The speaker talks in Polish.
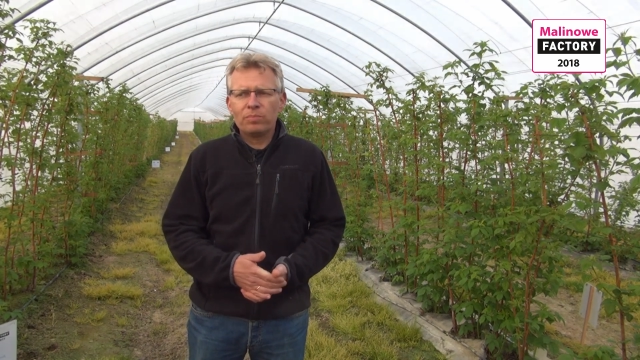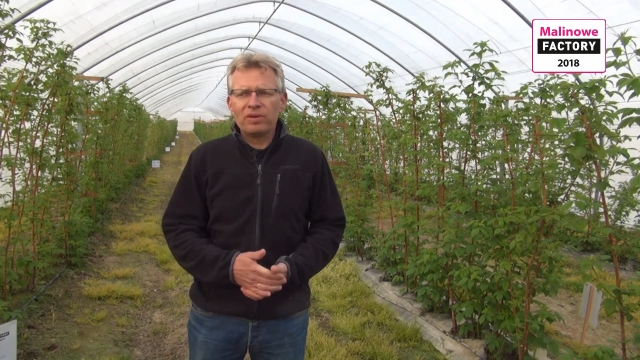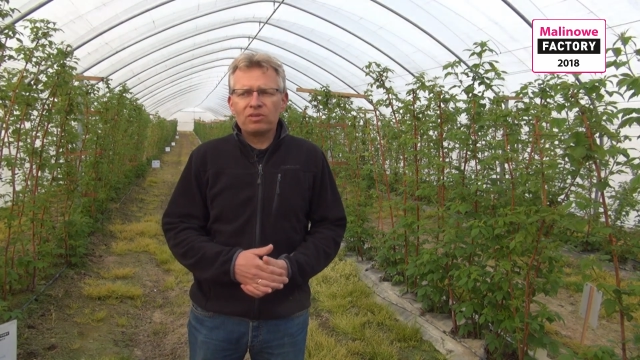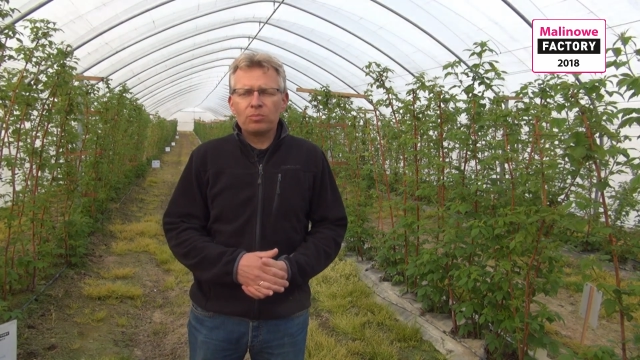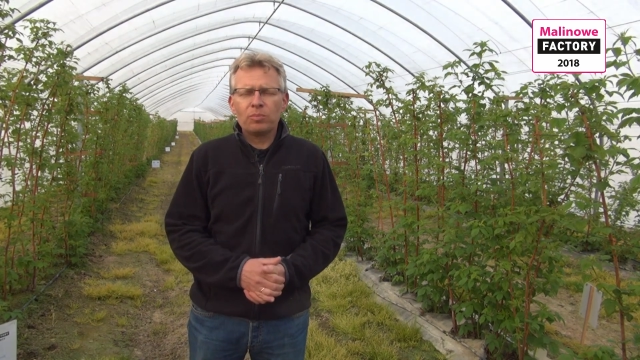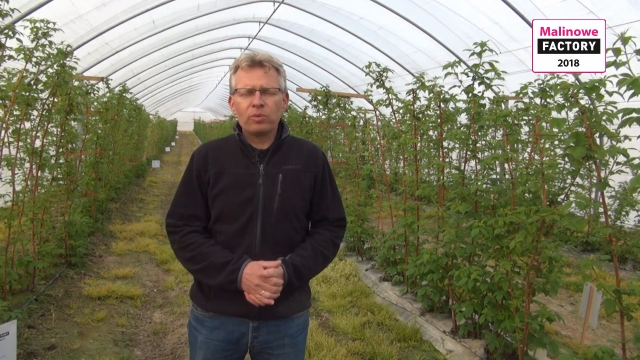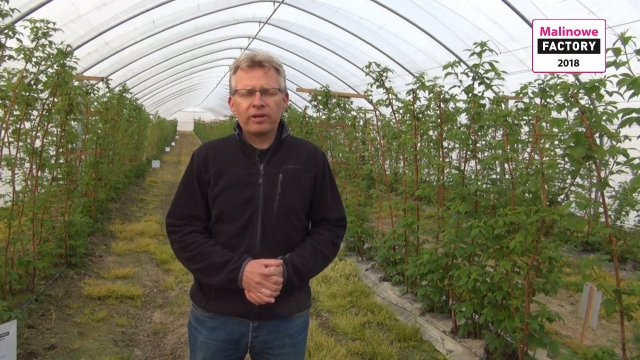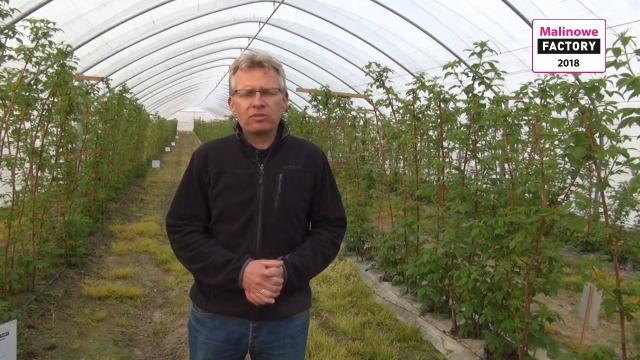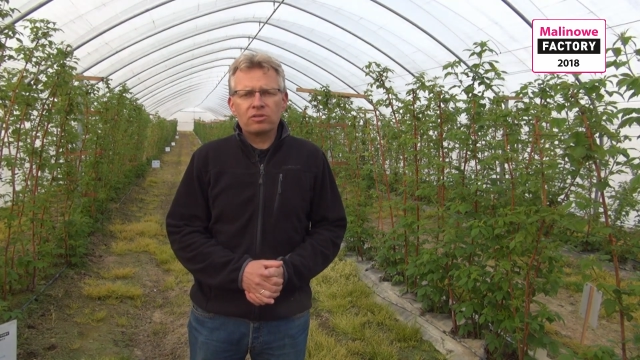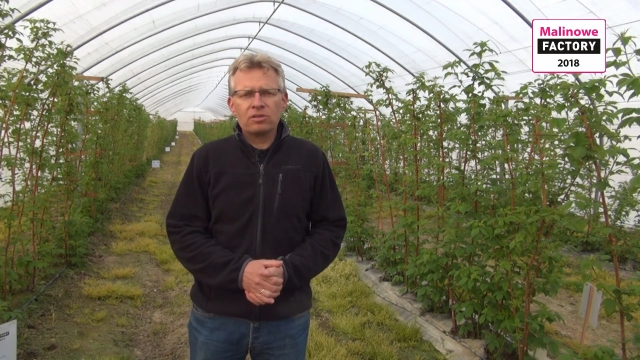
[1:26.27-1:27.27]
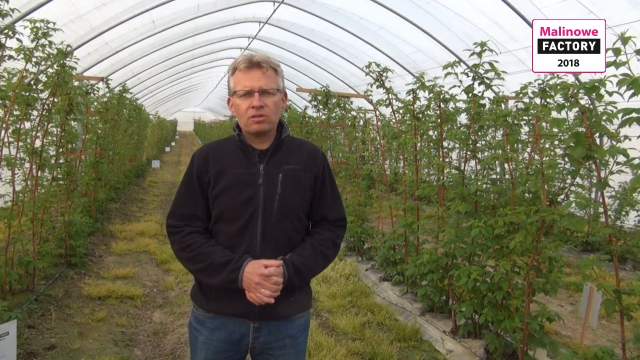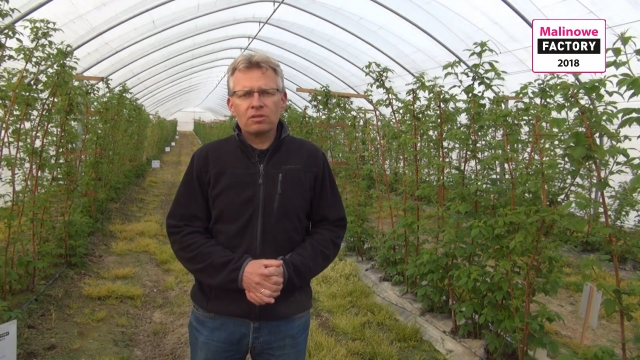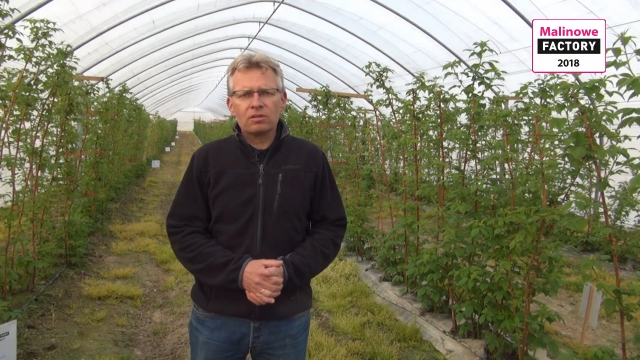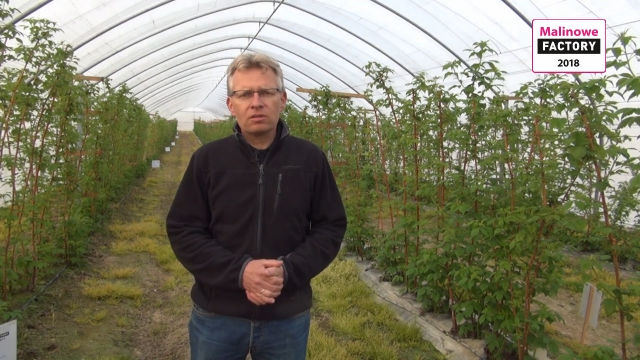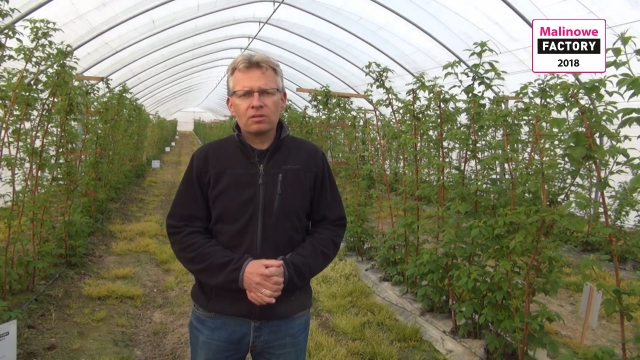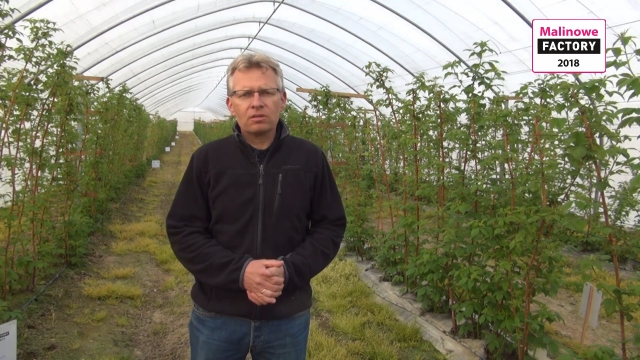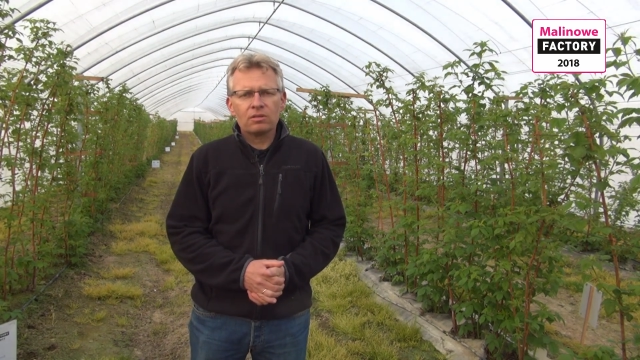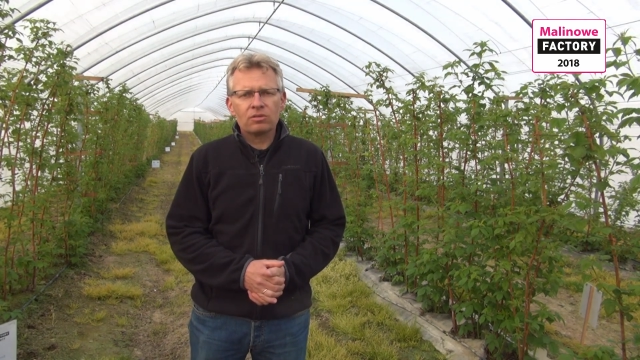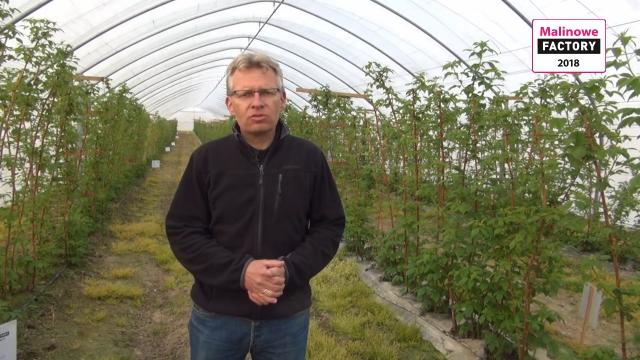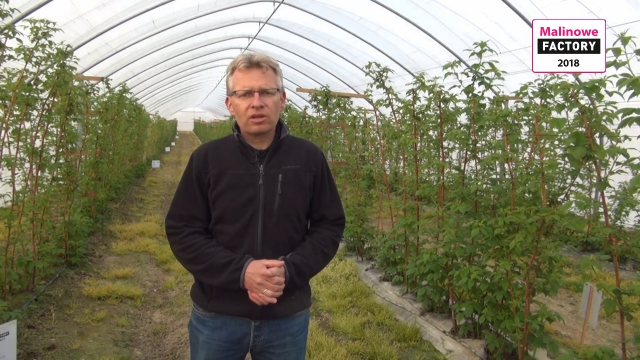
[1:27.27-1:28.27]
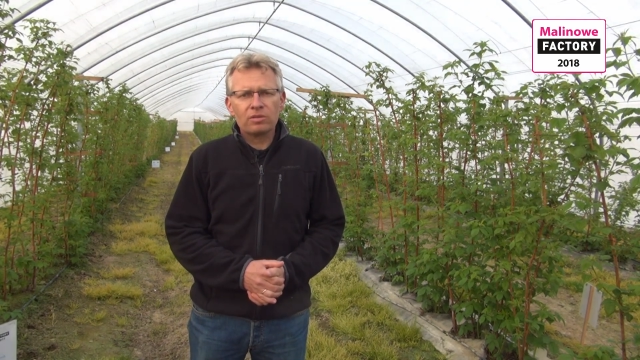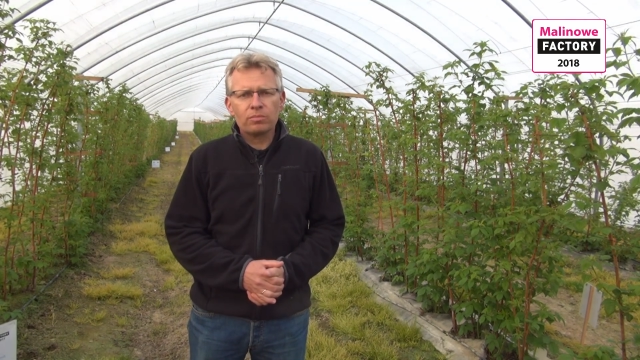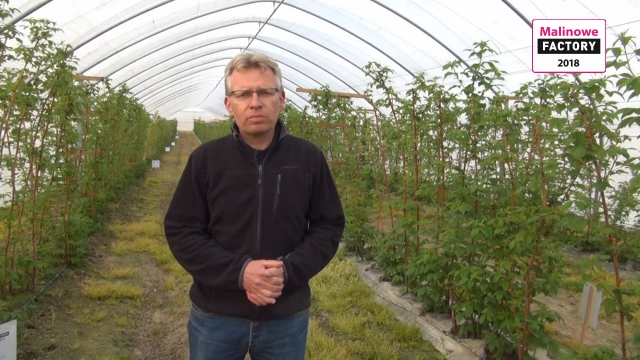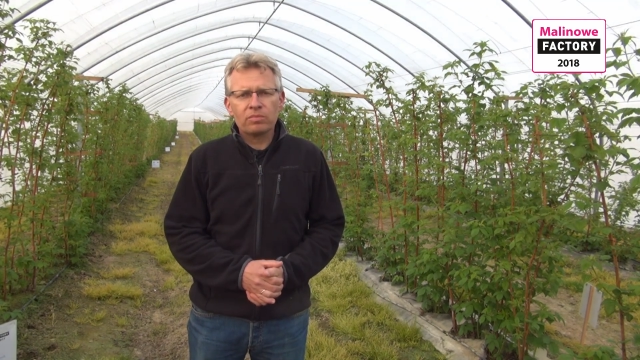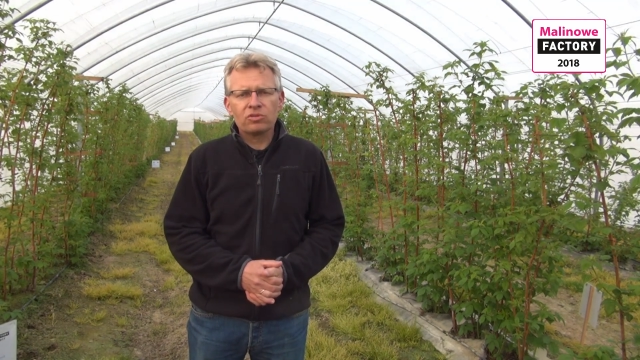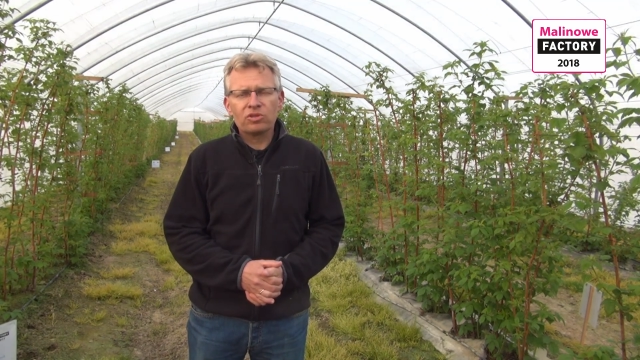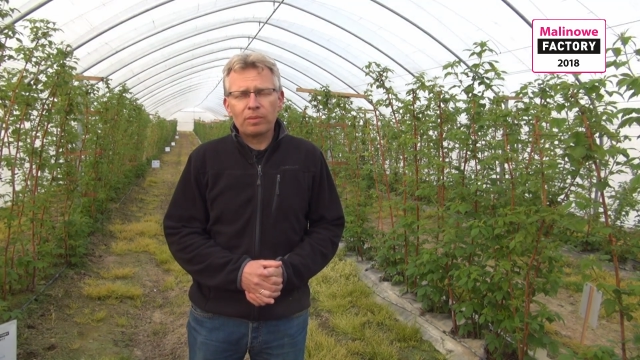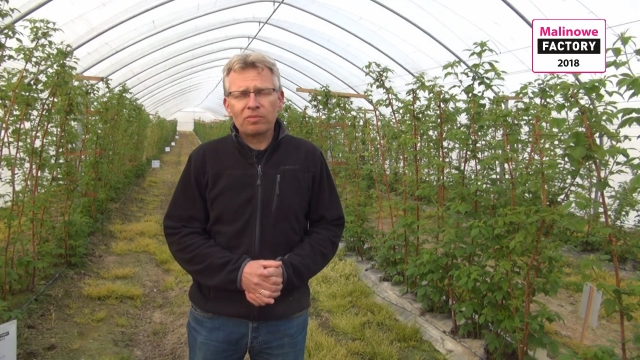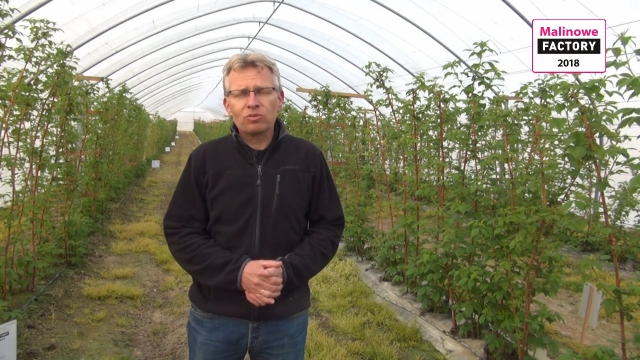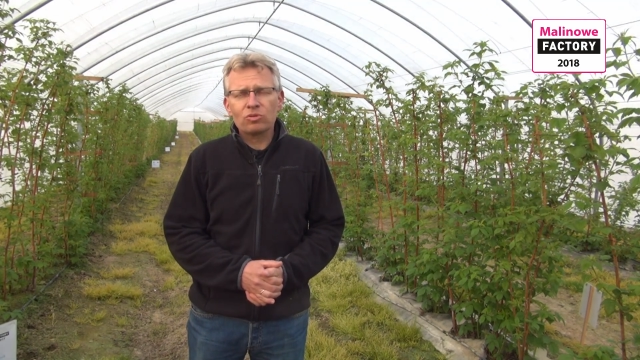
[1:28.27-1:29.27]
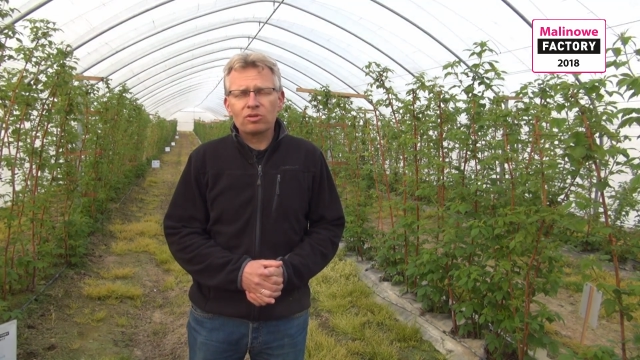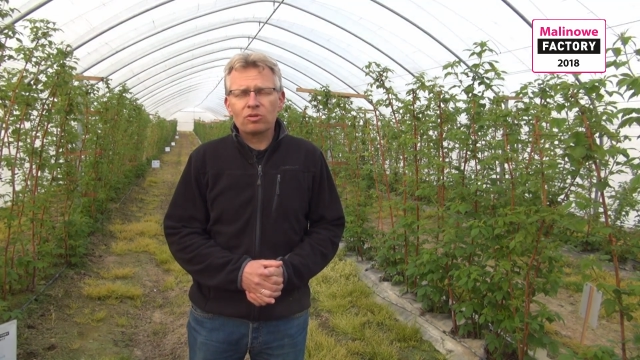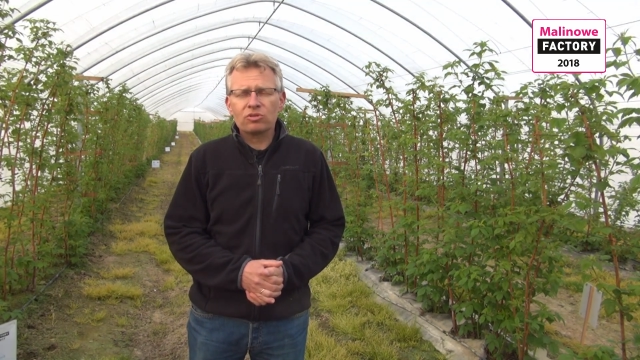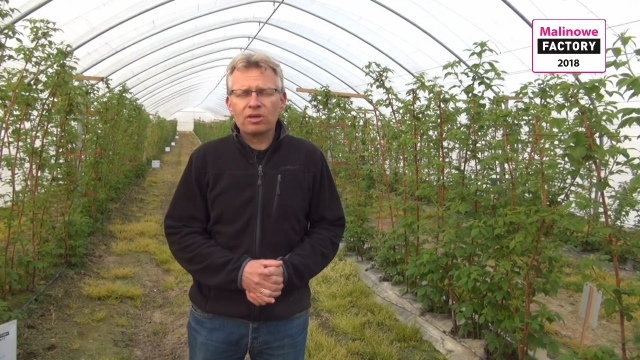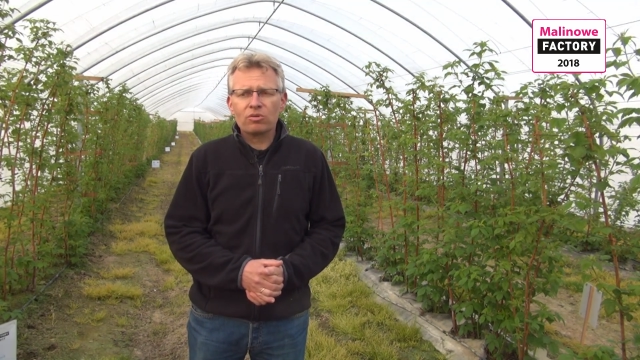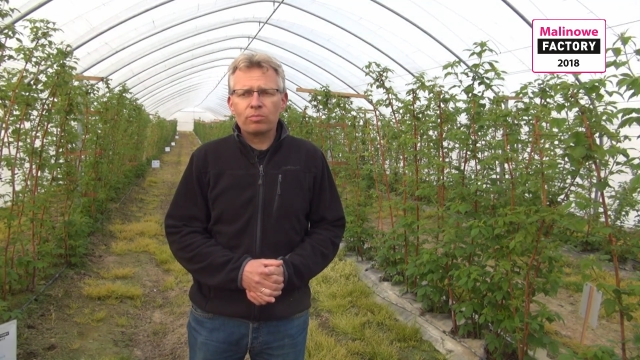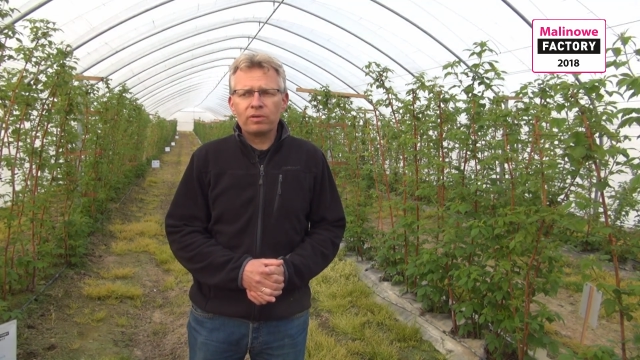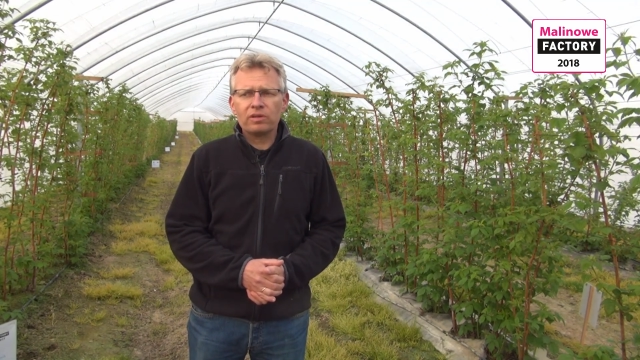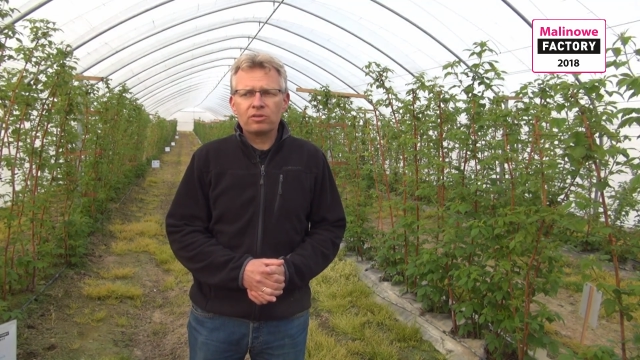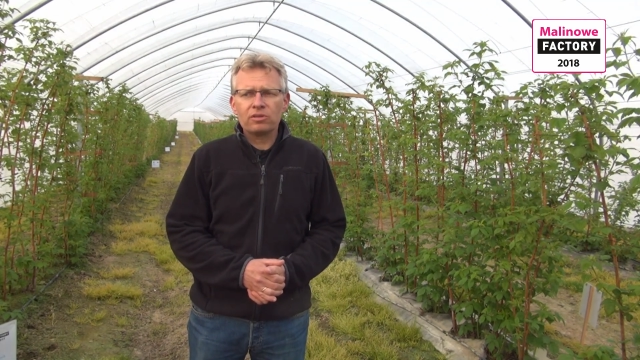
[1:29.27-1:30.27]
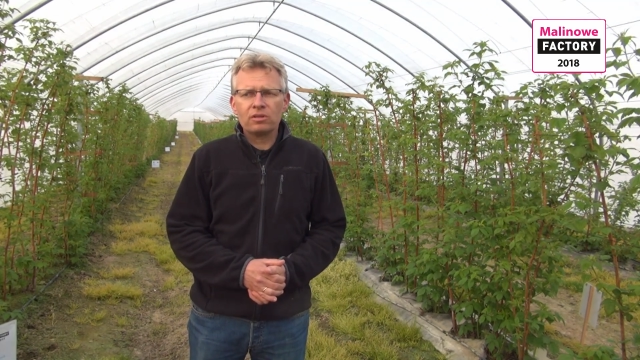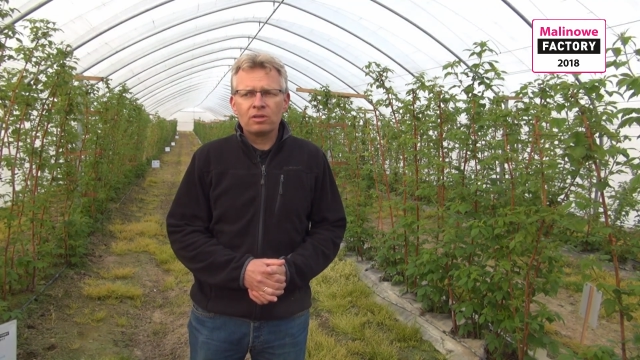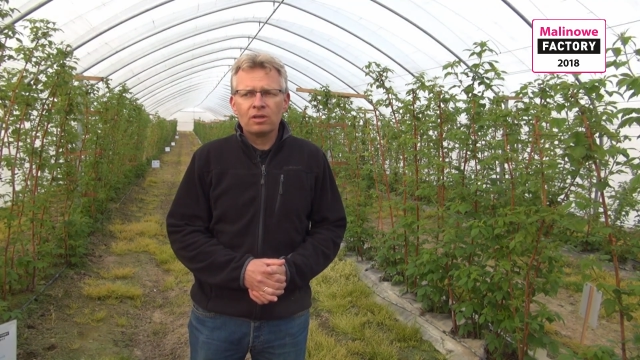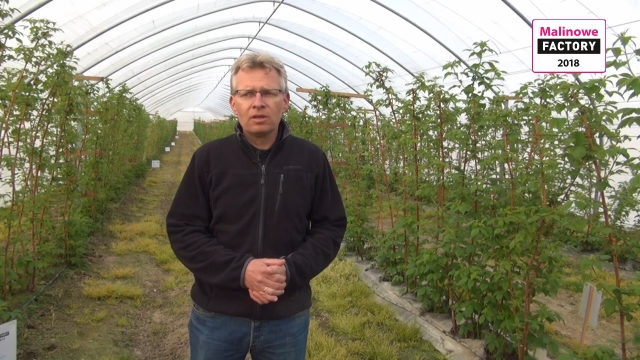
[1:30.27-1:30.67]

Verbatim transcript: pewnej populacji y, szarej, grzyba powodującego szarą pleśni,